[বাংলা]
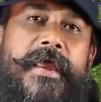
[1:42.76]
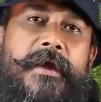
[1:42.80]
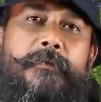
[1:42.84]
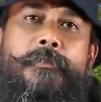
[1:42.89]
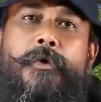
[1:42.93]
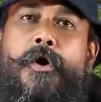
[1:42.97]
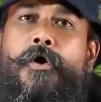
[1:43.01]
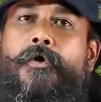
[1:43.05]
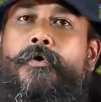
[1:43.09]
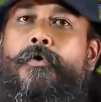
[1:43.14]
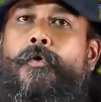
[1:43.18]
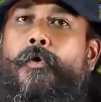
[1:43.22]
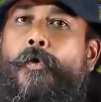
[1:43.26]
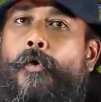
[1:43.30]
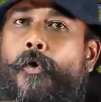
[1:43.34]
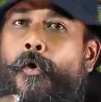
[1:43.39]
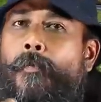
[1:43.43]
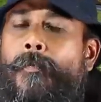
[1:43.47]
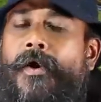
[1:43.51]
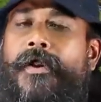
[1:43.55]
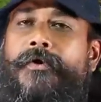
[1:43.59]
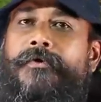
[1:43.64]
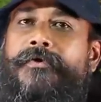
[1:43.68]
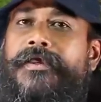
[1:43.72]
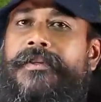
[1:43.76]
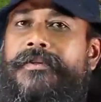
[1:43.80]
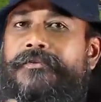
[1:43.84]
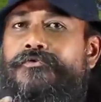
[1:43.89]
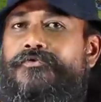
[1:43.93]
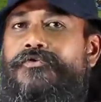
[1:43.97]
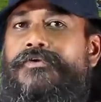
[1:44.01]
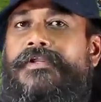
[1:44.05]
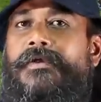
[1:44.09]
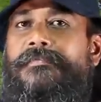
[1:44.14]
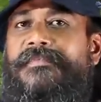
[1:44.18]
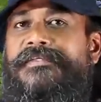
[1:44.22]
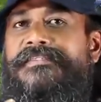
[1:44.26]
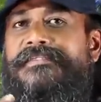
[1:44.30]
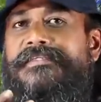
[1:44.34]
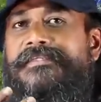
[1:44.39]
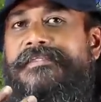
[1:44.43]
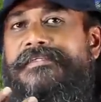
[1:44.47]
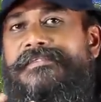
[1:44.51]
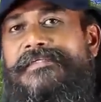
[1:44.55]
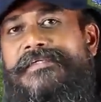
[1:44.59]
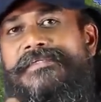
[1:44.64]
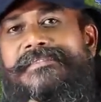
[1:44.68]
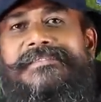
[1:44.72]
এবং ওমান ওইখানে দুটা ম্যাচ
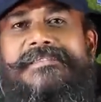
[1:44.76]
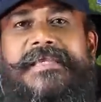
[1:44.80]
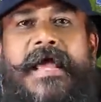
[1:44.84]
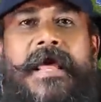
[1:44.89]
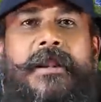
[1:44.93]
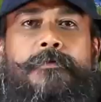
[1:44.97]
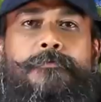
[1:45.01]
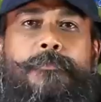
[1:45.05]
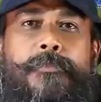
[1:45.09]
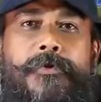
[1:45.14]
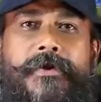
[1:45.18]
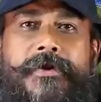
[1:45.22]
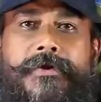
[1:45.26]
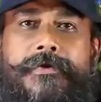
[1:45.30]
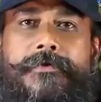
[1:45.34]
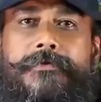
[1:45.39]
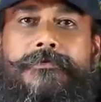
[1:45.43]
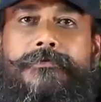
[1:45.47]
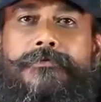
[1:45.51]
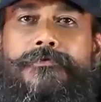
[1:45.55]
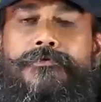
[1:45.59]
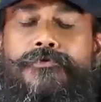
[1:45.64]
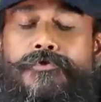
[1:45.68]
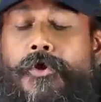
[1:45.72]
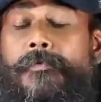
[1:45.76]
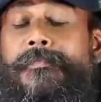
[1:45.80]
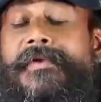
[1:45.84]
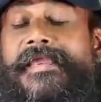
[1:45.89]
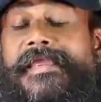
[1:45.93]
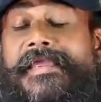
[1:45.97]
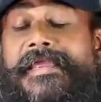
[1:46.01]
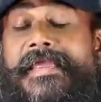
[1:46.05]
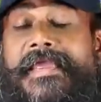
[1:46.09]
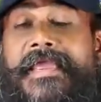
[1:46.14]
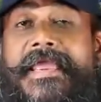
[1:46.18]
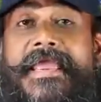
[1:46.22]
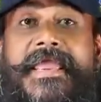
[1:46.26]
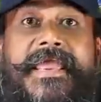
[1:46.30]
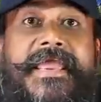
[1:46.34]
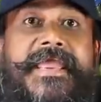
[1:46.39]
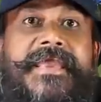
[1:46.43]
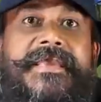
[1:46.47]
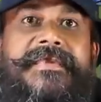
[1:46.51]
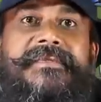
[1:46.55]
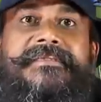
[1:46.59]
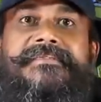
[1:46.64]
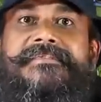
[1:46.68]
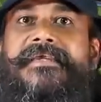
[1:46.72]
জিতেছে চার পয়েন্ট তবে
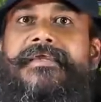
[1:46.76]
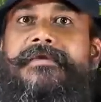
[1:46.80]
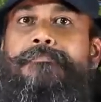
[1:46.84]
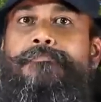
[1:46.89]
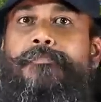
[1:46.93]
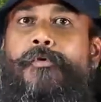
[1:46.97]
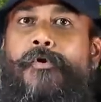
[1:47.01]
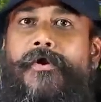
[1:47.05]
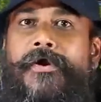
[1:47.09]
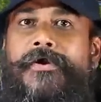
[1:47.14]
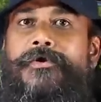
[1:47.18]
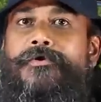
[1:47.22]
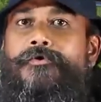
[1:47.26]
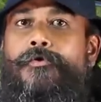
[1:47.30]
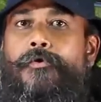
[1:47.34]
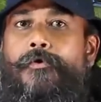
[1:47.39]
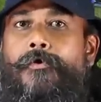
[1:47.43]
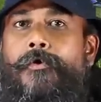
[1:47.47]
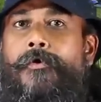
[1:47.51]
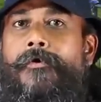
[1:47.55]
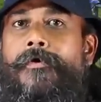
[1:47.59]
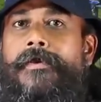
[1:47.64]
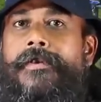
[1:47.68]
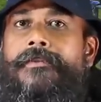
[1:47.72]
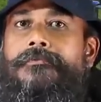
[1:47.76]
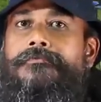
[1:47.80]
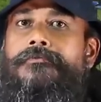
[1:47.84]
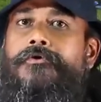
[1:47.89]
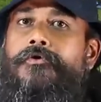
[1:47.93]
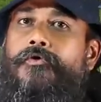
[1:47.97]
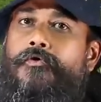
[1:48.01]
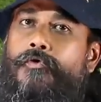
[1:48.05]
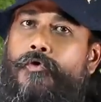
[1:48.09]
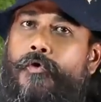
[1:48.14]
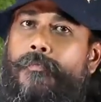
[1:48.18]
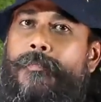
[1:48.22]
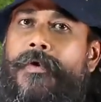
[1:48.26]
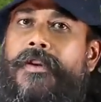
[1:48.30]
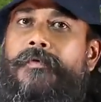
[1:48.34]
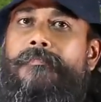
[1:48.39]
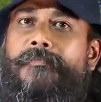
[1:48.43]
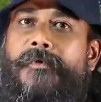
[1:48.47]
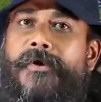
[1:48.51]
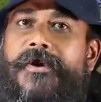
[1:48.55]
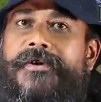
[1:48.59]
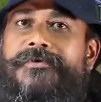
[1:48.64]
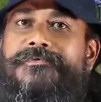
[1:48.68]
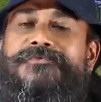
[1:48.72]
এই যে পয়েন্টগুলো এটা তো গ্রুপের
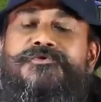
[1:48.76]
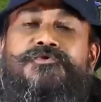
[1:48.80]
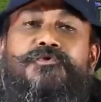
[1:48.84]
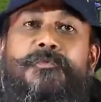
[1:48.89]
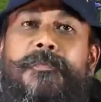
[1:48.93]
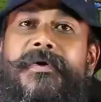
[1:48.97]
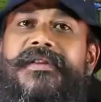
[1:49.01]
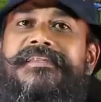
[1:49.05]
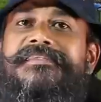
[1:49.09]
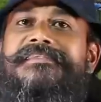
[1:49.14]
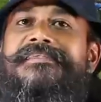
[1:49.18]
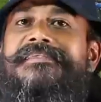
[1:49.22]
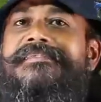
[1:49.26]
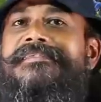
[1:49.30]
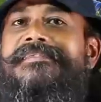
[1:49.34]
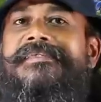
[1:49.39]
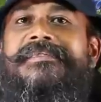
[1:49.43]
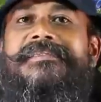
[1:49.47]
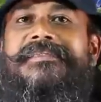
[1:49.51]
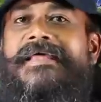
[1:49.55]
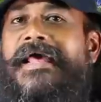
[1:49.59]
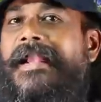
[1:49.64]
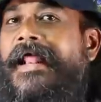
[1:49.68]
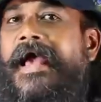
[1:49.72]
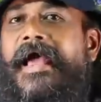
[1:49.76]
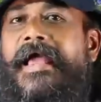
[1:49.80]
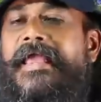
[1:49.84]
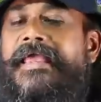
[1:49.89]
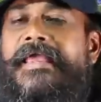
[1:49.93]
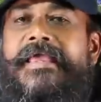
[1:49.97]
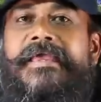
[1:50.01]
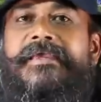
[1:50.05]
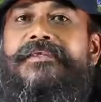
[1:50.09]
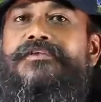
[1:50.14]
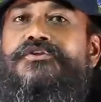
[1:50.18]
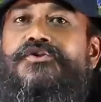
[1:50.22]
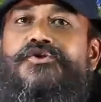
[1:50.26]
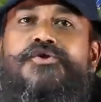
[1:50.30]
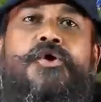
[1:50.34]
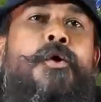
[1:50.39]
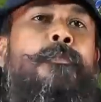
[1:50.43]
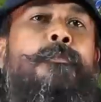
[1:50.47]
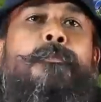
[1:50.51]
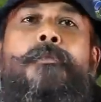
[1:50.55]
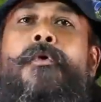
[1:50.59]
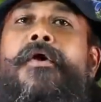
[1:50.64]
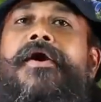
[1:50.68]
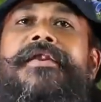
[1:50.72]
পয়েন্ট সুপার সিক্সে তারা এই
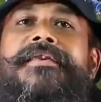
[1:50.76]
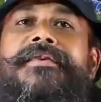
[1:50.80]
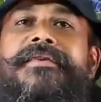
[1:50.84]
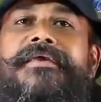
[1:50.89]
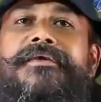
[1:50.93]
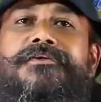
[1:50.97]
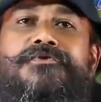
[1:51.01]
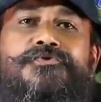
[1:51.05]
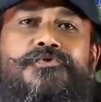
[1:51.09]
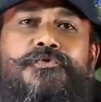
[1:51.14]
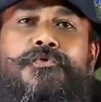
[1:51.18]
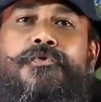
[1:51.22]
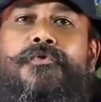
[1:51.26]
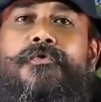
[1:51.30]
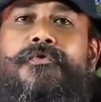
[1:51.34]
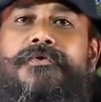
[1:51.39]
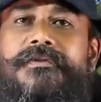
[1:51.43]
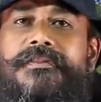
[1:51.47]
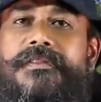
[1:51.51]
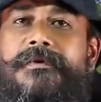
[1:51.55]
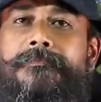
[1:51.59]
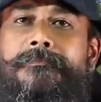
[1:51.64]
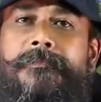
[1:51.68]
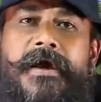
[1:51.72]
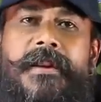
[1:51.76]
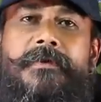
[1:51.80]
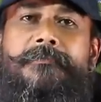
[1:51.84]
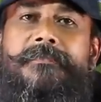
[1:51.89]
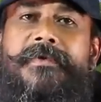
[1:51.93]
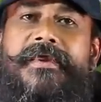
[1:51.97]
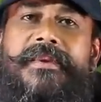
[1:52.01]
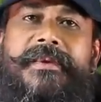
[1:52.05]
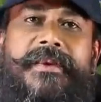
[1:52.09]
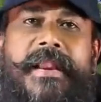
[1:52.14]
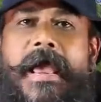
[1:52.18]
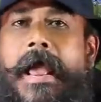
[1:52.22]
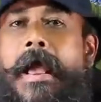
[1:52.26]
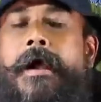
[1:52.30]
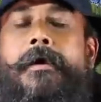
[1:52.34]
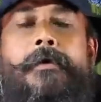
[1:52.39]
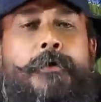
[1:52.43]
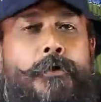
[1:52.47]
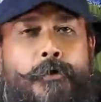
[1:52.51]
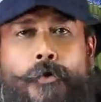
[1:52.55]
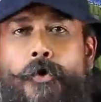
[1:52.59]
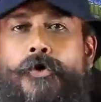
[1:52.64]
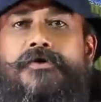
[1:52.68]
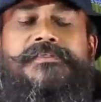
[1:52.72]
সব পয়েন্ট নিয়ে শুরু করতে পারবে না
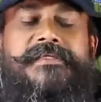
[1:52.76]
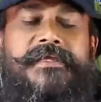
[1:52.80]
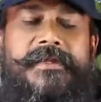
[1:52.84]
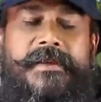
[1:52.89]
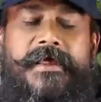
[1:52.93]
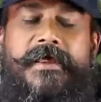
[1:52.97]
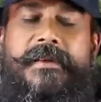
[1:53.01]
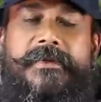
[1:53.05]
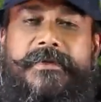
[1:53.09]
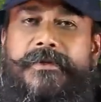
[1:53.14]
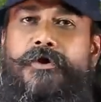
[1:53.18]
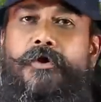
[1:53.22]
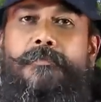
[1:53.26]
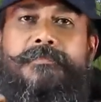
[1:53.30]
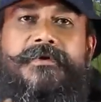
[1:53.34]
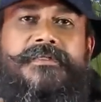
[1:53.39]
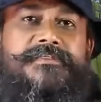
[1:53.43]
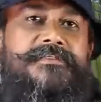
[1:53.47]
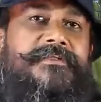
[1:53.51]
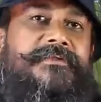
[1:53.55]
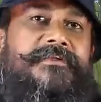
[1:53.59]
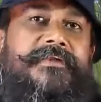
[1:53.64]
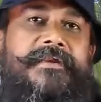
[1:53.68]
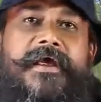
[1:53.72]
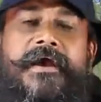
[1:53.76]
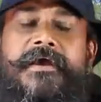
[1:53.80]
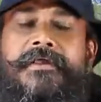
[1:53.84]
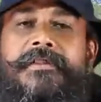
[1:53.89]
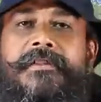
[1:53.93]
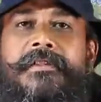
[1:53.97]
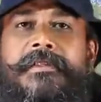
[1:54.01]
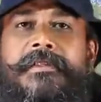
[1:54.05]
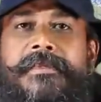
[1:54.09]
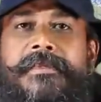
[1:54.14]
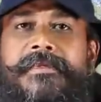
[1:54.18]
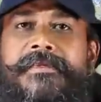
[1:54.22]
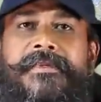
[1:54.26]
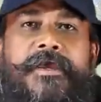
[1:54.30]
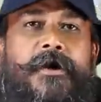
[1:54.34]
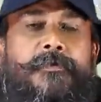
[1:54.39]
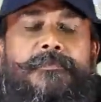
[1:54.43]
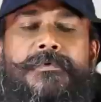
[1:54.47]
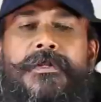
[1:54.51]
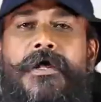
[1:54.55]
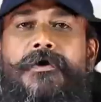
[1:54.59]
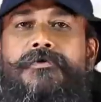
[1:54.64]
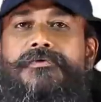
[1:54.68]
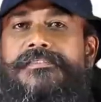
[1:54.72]
করছে না নিয়মটা সেটা না
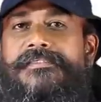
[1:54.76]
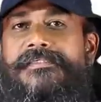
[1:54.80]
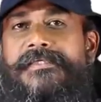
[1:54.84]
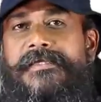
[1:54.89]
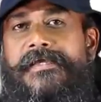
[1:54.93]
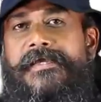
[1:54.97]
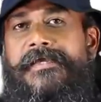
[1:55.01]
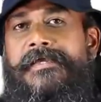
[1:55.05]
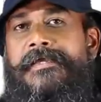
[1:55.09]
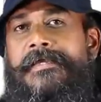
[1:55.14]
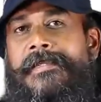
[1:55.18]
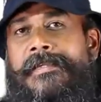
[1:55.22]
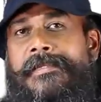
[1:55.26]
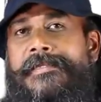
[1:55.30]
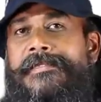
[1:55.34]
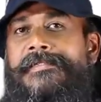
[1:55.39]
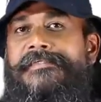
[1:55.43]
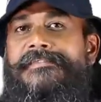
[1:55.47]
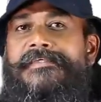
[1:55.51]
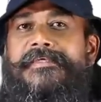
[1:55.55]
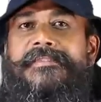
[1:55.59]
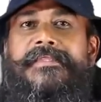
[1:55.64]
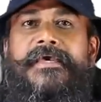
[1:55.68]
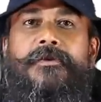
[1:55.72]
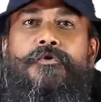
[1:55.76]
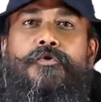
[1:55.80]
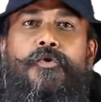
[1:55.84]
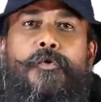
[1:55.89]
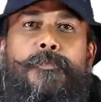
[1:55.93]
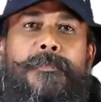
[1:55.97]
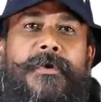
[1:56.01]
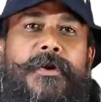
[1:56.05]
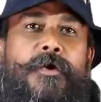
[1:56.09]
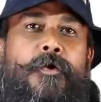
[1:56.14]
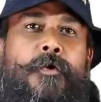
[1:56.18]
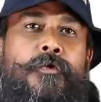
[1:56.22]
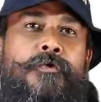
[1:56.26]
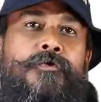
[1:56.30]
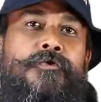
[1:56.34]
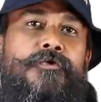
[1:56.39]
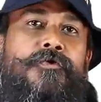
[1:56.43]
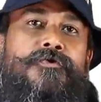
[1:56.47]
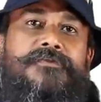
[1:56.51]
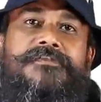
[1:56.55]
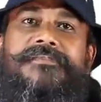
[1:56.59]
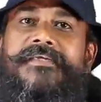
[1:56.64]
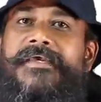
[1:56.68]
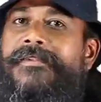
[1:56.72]
নিয়মটা হচ্ছে নিজেদের গ্রুপের অন্য
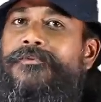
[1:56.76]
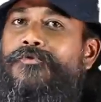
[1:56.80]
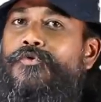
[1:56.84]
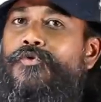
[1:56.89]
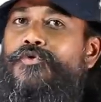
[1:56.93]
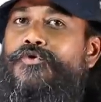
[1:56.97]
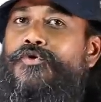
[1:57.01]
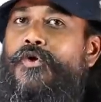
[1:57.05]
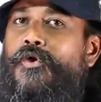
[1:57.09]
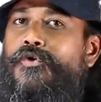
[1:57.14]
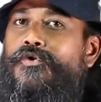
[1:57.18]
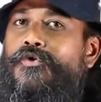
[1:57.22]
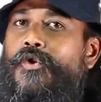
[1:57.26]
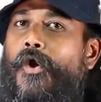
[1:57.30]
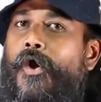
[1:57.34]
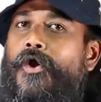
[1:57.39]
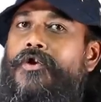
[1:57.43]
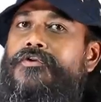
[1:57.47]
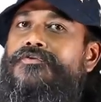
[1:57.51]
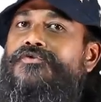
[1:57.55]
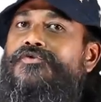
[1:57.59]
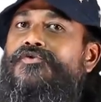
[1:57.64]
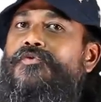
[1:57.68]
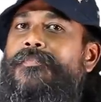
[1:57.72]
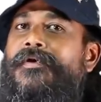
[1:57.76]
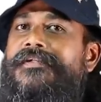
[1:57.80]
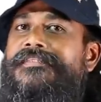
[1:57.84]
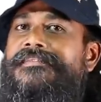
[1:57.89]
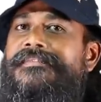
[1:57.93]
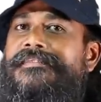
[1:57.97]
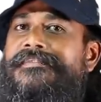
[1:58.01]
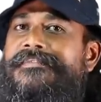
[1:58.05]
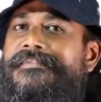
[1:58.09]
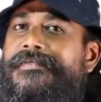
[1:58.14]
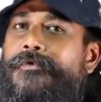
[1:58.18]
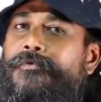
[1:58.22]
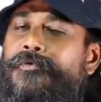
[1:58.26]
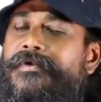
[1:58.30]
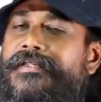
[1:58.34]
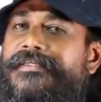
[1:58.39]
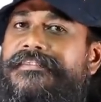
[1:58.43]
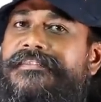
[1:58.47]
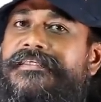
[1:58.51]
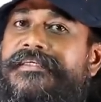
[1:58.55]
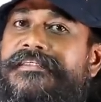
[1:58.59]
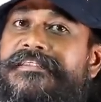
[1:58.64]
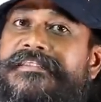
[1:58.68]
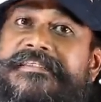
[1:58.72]
যে দুটো দল সুপার সিক্সে
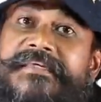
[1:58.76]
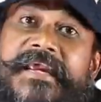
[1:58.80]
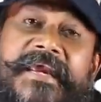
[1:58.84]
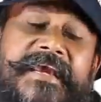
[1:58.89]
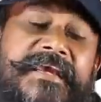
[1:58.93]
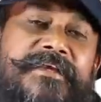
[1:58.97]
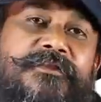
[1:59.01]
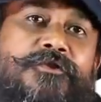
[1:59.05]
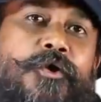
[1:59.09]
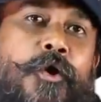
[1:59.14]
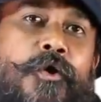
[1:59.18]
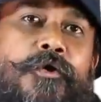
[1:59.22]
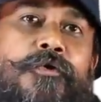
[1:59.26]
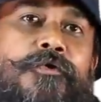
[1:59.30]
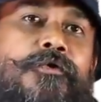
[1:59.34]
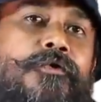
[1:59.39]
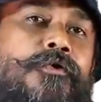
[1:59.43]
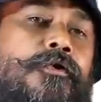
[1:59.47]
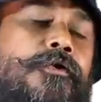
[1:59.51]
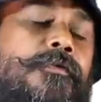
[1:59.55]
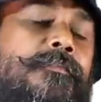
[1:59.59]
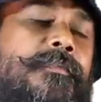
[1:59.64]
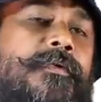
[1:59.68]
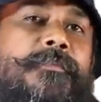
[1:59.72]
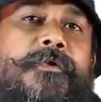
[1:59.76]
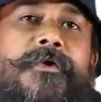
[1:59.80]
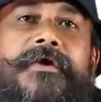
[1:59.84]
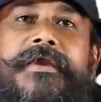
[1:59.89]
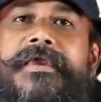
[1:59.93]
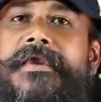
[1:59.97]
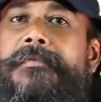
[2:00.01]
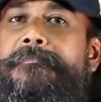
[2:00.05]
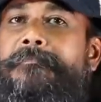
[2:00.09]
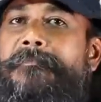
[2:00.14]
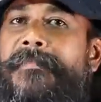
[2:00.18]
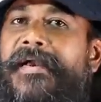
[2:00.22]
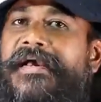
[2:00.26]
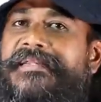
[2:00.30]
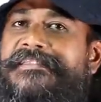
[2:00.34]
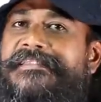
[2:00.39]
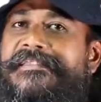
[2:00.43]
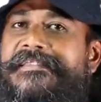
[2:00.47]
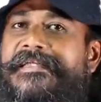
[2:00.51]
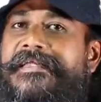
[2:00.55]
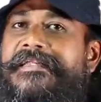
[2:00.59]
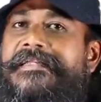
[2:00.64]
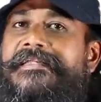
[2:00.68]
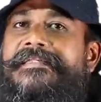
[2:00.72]
উঠেছে সেই দলগুলোর বিপক্ষে
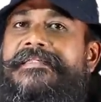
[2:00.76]
ম্যাচের